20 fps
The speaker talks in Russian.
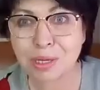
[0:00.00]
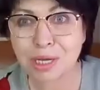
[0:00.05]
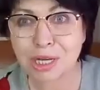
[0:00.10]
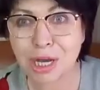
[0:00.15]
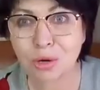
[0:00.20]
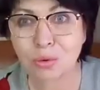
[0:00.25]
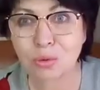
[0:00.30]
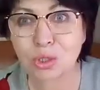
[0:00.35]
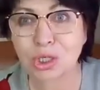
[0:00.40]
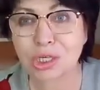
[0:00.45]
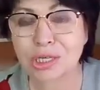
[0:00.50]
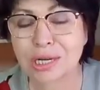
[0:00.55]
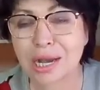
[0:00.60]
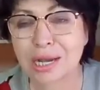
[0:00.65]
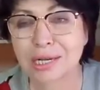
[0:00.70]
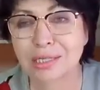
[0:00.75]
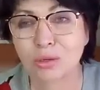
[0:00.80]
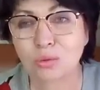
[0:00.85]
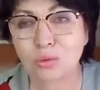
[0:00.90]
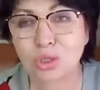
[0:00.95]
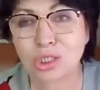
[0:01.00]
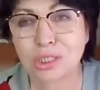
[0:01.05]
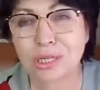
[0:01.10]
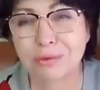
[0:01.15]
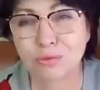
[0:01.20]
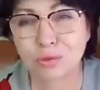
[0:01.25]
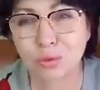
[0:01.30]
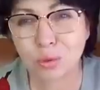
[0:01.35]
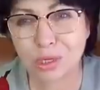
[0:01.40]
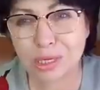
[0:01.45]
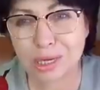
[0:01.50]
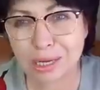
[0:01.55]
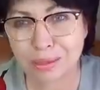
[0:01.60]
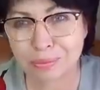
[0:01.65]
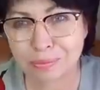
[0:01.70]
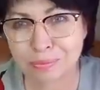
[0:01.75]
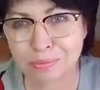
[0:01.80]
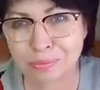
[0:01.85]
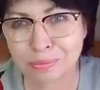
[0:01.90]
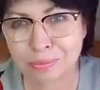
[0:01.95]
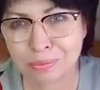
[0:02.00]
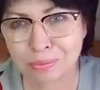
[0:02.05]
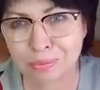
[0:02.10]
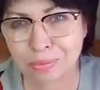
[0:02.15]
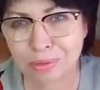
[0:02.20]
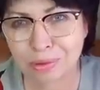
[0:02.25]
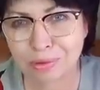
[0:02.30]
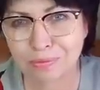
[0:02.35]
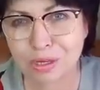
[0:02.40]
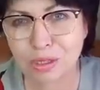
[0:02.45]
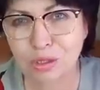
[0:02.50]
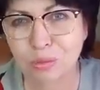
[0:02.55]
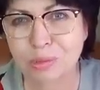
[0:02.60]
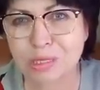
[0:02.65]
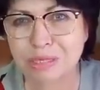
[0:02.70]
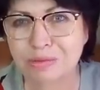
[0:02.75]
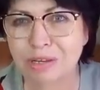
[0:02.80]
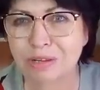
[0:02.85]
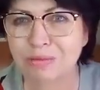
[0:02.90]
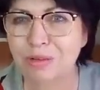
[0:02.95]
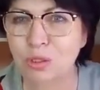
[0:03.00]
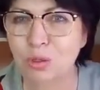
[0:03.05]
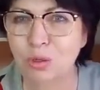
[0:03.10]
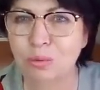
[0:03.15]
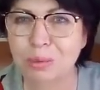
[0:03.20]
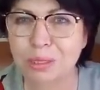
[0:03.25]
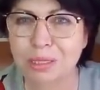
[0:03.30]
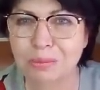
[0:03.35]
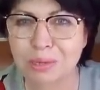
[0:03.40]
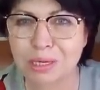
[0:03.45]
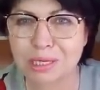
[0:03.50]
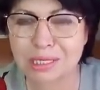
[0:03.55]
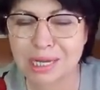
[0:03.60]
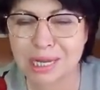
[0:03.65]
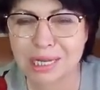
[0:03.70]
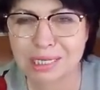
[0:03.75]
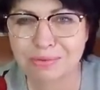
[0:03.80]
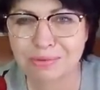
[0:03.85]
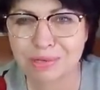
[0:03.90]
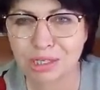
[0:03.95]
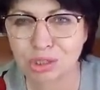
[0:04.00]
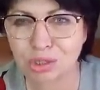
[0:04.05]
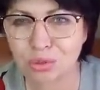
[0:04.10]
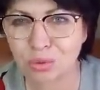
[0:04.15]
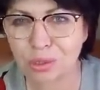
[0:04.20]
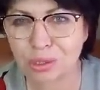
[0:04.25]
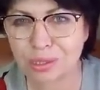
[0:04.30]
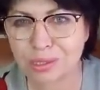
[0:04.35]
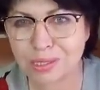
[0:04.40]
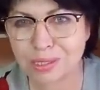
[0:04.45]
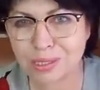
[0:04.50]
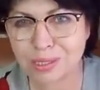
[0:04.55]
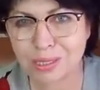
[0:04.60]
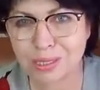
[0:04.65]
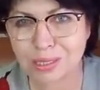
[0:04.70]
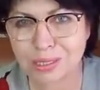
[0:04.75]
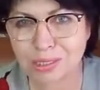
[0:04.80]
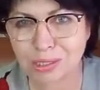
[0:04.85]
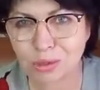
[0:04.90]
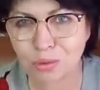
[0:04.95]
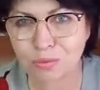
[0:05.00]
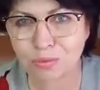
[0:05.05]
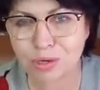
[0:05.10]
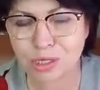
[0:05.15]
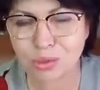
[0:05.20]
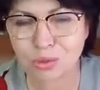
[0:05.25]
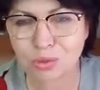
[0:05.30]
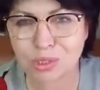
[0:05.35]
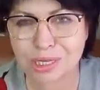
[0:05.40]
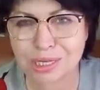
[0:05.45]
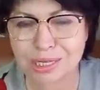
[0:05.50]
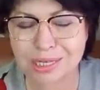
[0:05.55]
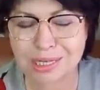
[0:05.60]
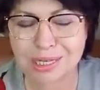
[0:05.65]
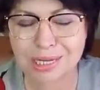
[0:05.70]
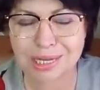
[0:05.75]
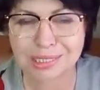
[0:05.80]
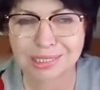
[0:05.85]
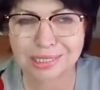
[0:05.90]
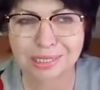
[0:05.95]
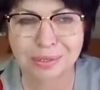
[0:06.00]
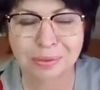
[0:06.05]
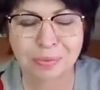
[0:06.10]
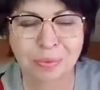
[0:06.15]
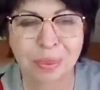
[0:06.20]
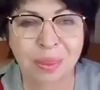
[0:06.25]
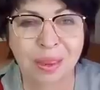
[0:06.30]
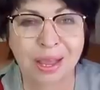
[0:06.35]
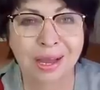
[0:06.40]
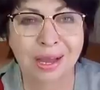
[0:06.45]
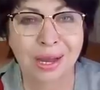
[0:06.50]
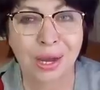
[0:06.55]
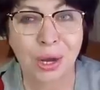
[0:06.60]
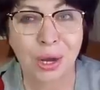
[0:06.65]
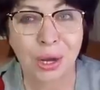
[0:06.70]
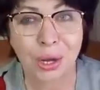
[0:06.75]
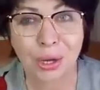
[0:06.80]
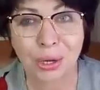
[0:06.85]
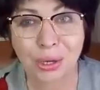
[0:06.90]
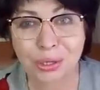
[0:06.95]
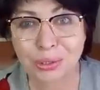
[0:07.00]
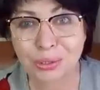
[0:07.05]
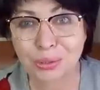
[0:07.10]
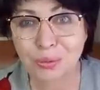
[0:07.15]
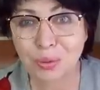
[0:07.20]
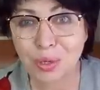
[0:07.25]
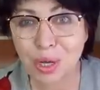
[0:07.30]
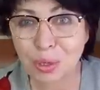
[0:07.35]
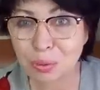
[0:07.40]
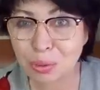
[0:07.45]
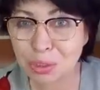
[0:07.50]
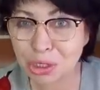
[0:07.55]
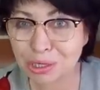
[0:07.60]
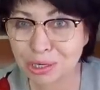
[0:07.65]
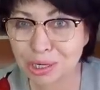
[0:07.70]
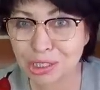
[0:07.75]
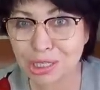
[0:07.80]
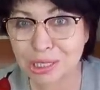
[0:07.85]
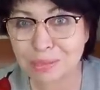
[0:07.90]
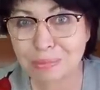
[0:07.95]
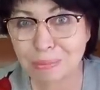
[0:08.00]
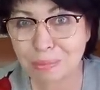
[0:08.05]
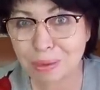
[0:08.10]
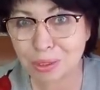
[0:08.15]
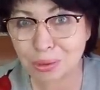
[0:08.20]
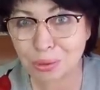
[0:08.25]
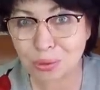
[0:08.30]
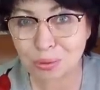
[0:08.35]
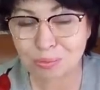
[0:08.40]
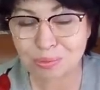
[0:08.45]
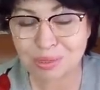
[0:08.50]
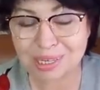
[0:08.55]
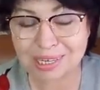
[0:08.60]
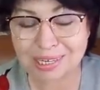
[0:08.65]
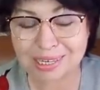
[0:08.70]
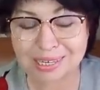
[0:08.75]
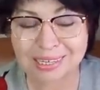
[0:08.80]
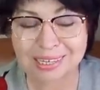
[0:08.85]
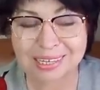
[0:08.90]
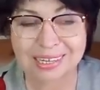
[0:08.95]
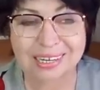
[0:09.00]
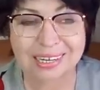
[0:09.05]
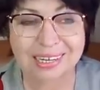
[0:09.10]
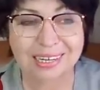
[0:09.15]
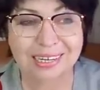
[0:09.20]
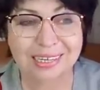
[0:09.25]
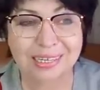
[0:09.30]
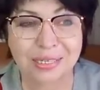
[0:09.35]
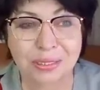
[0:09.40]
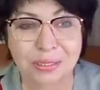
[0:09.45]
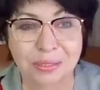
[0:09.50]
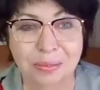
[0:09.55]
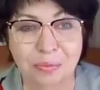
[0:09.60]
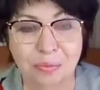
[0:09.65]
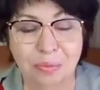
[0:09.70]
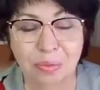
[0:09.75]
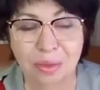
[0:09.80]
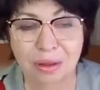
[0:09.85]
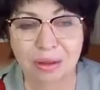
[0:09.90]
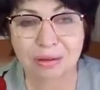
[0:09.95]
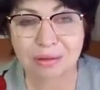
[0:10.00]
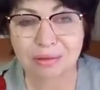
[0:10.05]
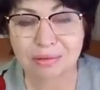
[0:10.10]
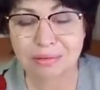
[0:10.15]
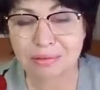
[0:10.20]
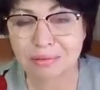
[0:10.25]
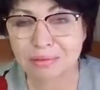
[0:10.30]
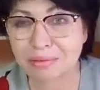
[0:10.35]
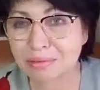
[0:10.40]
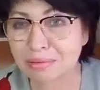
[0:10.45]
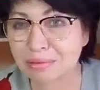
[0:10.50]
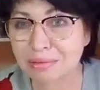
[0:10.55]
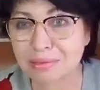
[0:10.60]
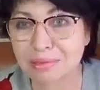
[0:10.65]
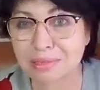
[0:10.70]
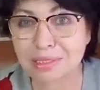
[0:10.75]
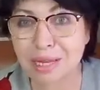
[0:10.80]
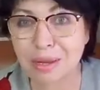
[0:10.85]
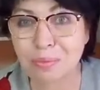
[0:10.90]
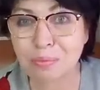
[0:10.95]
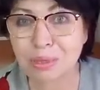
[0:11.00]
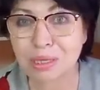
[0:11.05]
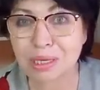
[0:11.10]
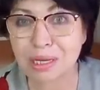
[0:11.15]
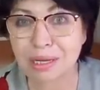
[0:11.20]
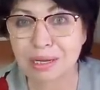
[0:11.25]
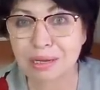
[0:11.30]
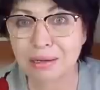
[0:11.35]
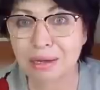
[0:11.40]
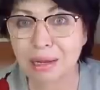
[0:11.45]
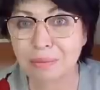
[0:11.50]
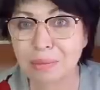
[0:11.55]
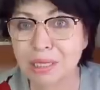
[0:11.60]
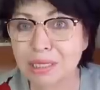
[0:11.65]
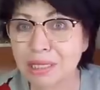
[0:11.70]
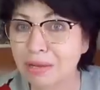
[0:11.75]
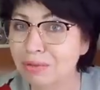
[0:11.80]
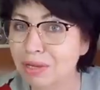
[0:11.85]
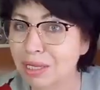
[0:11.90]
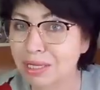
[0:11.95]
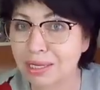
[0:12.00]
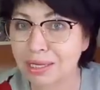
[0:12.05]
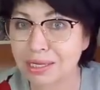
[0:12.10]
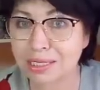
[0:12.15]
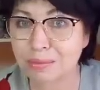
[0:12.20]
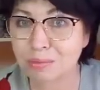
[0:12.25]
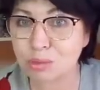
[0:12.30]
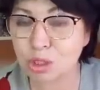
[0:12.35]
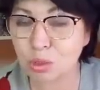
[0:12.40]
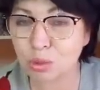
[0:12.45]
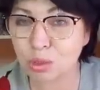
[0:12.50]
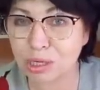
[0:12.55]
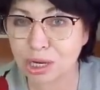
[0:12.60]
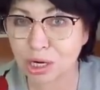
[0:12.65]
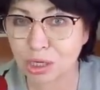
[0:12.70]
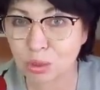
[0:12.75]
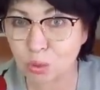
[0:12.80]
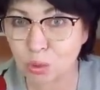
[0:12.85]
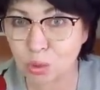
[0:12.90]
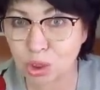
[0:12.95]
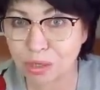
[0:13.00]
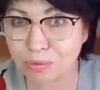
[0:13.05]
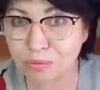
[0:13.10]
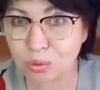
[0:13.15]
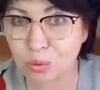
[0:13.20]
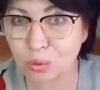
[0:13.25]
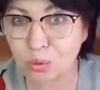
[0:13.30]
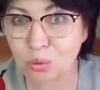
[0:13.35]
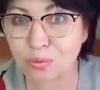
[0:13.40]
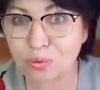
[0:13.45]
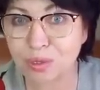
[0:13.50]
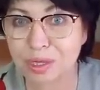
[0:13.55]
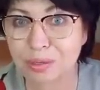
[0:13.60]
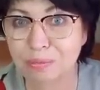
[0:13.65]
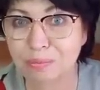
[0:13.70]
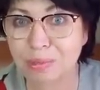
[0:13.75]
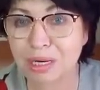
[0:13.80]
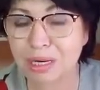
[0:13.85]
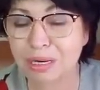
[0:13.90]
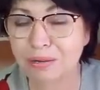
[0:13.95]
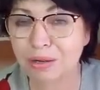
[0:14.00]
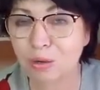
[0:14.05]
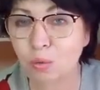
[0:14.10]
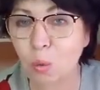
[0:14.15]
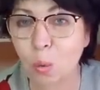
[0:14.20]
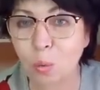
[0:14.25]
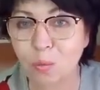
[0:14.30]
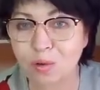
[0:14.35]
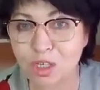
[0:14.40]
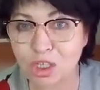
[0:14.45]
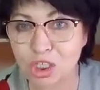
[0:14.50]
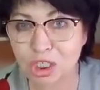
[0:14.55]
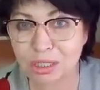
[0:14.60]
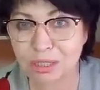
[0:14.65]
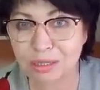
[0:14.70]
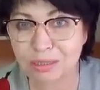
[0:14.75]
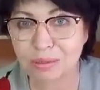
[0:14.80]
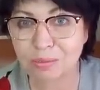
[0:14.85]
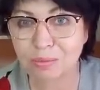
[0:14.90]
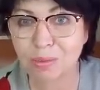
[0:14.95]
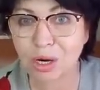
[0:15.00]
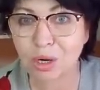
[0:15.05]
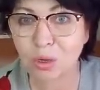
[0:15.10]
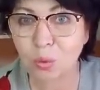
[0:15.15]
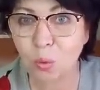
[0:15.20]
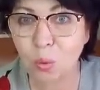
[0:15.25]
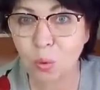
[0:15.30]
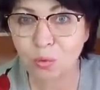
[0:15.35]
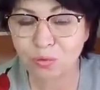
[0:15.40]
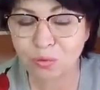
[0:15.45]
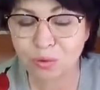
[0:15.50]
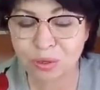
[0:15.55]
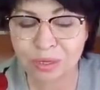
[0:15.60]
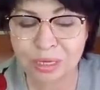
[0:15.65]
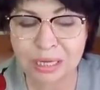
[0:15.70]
мои хорошие, как-то уже давно я в одном из своих видео об этом рассказывала, что я сидела на такой французской диете. А, ну, короче говоря, сейчас поподробнее. А, а, там была обыкновенная запеченная картошка в духовке, были овощи, морковь,